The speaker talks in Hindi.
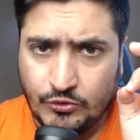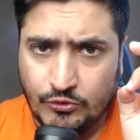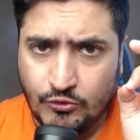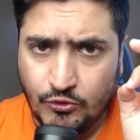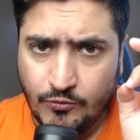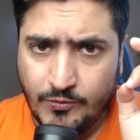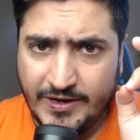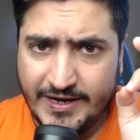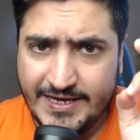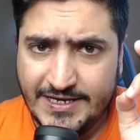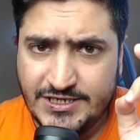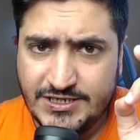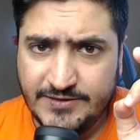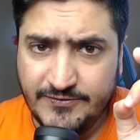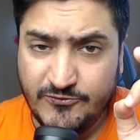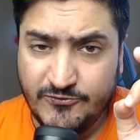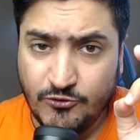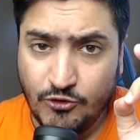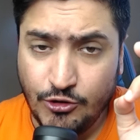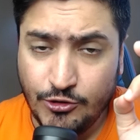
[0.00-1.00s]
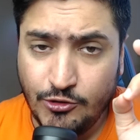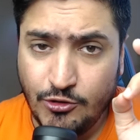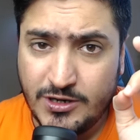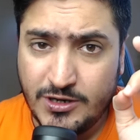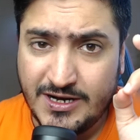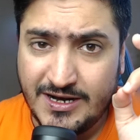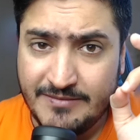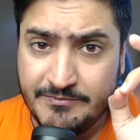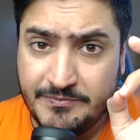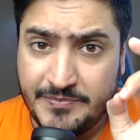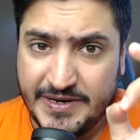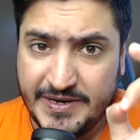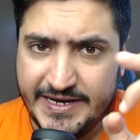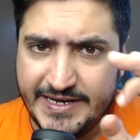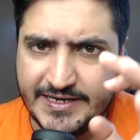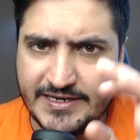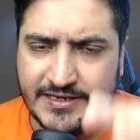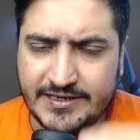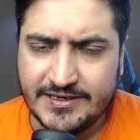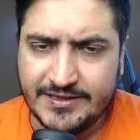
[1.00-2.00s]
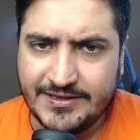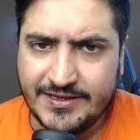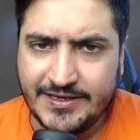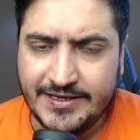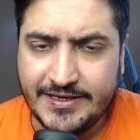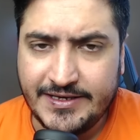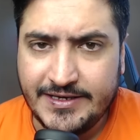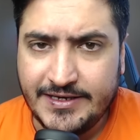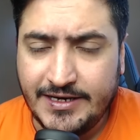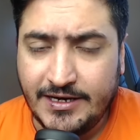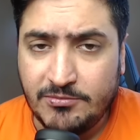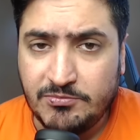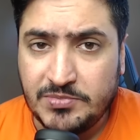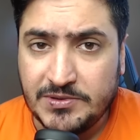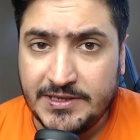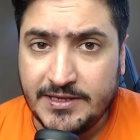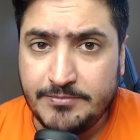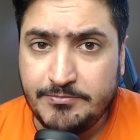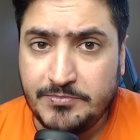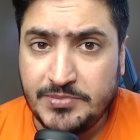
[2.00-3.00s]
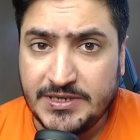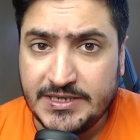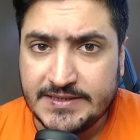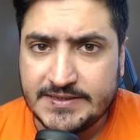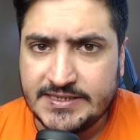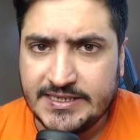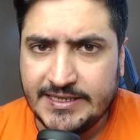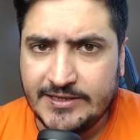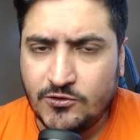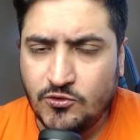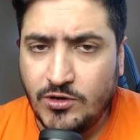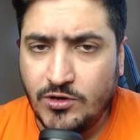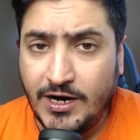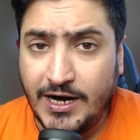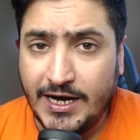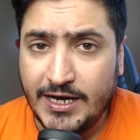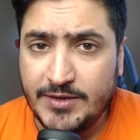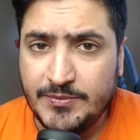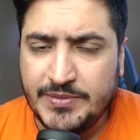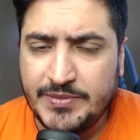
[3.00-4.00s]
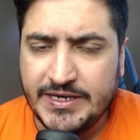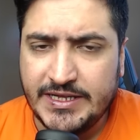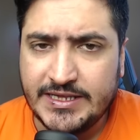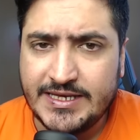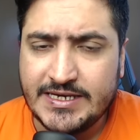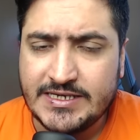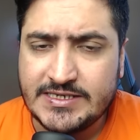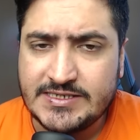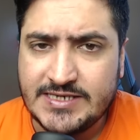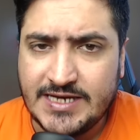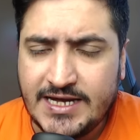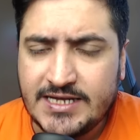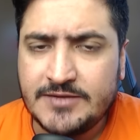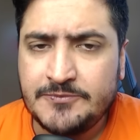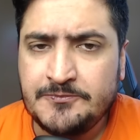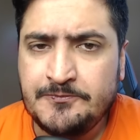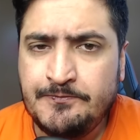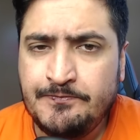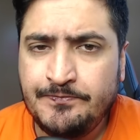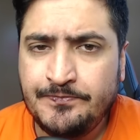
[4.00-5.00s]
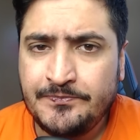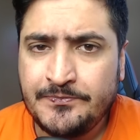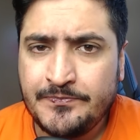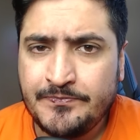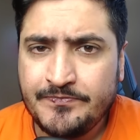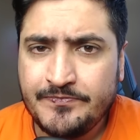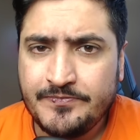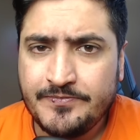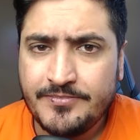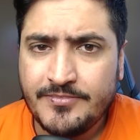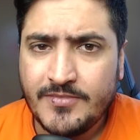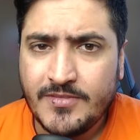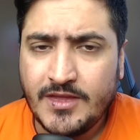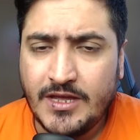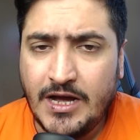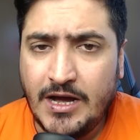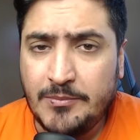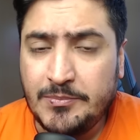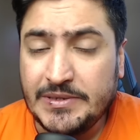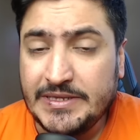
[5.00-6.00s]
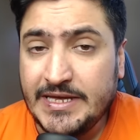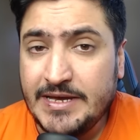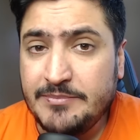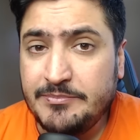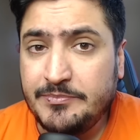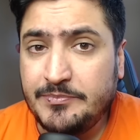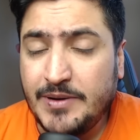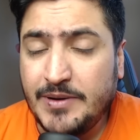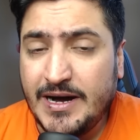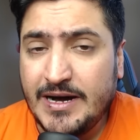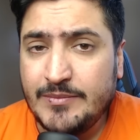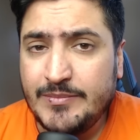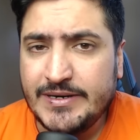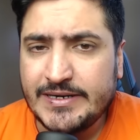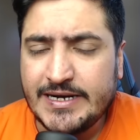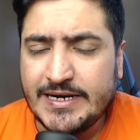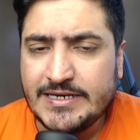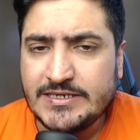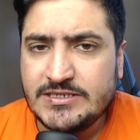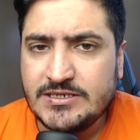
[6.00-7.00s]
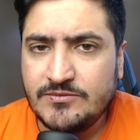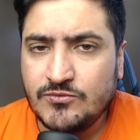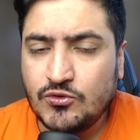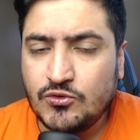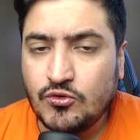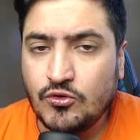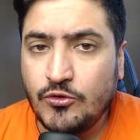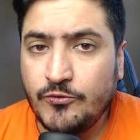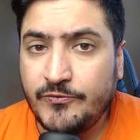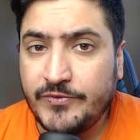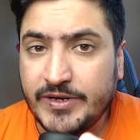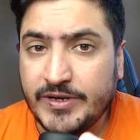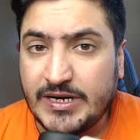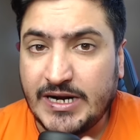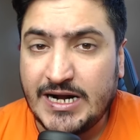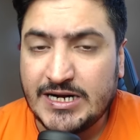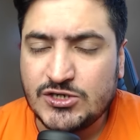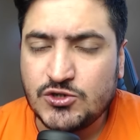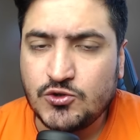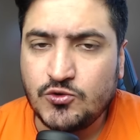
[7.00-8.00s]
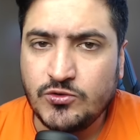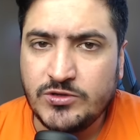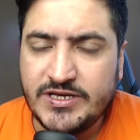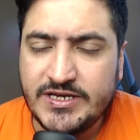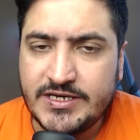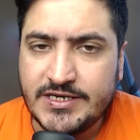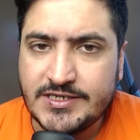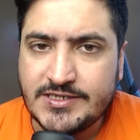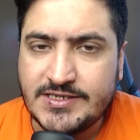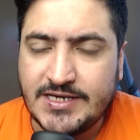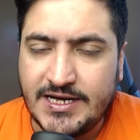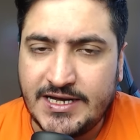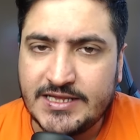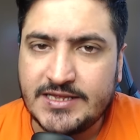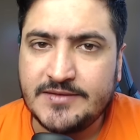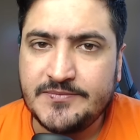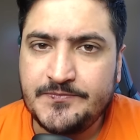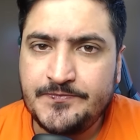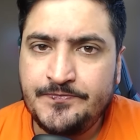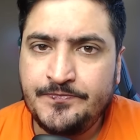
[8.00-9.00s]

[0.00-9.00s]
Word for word: तो भाई जब वो लोग कंपेयर करते हैं अपने पीएसएल को आईपीएल के साथ अपने बाबर आजम को विराट कोहली के साथ